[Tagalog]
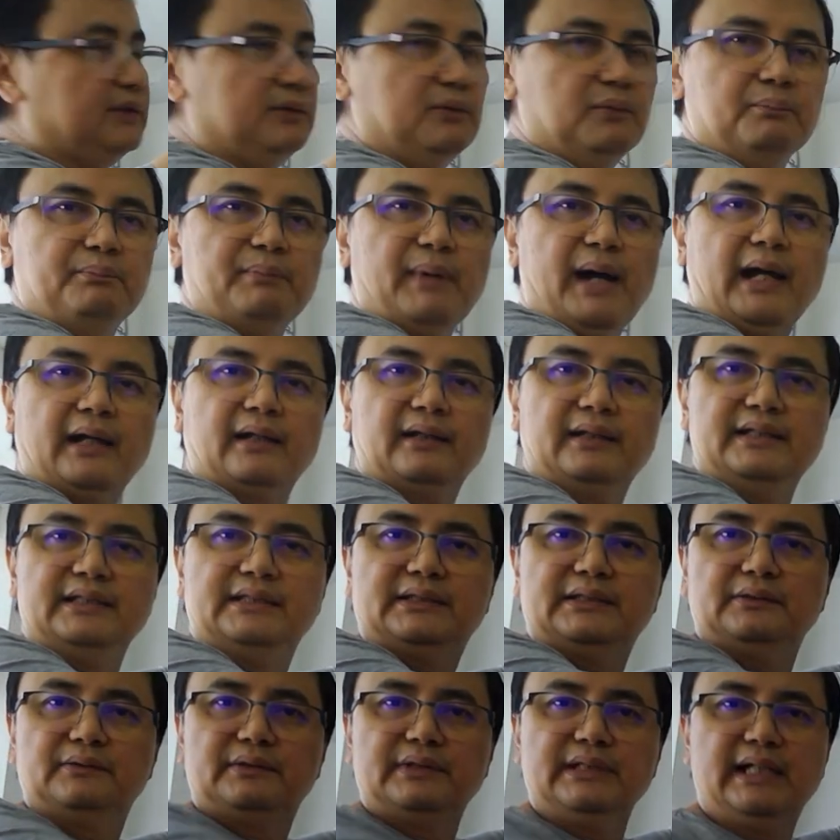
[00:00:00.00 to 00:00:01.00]
ng
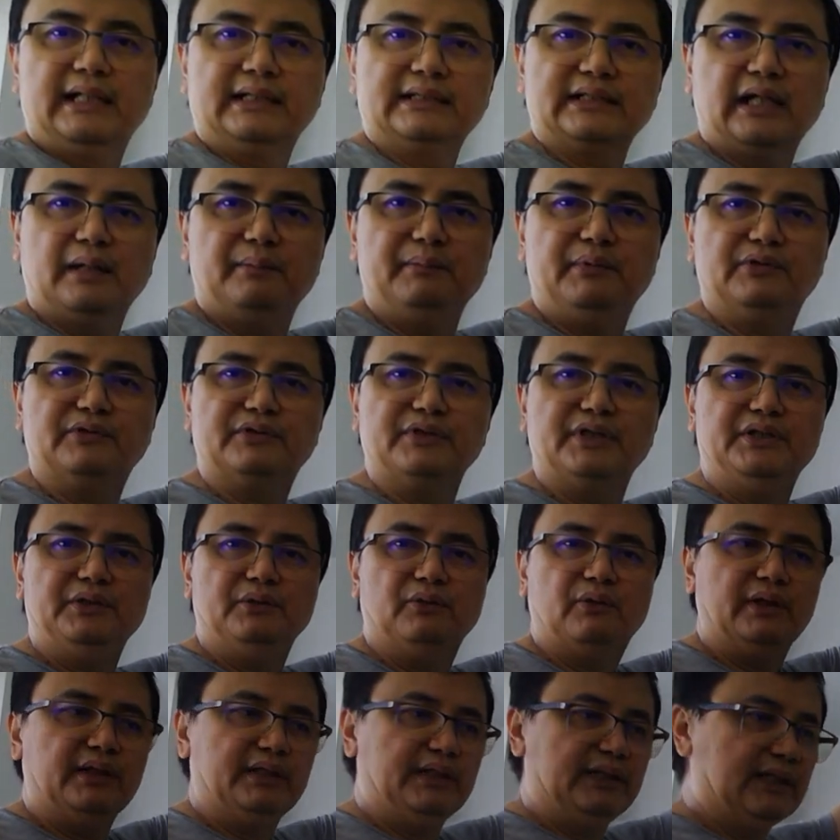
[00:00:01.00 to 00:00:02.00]
purlins, yung sinasabi ko sa inyo
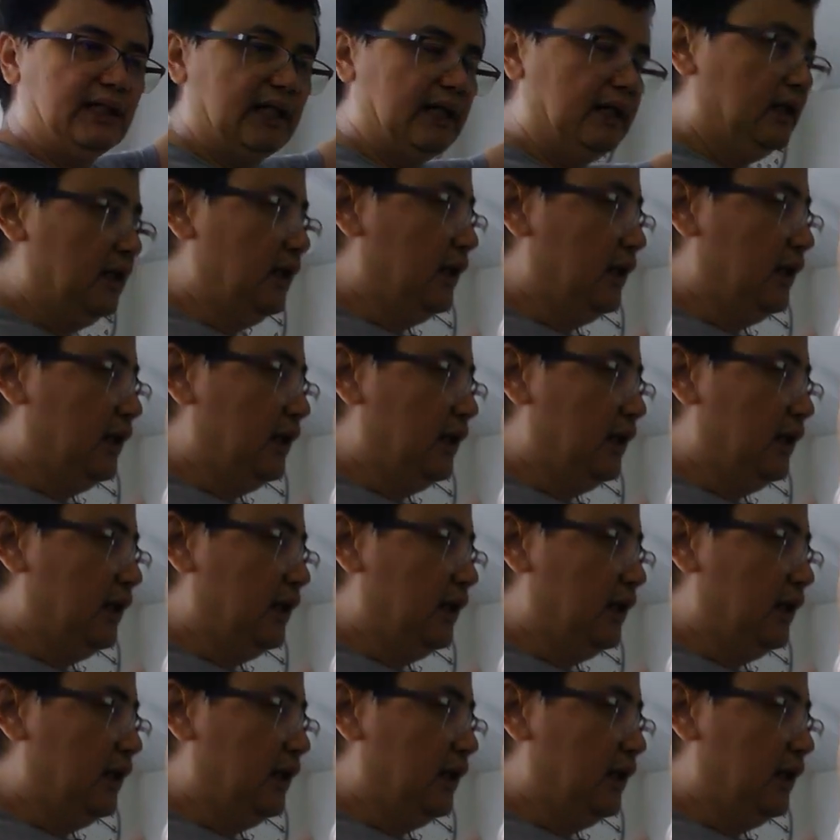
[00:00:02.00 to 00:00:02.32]
kanina,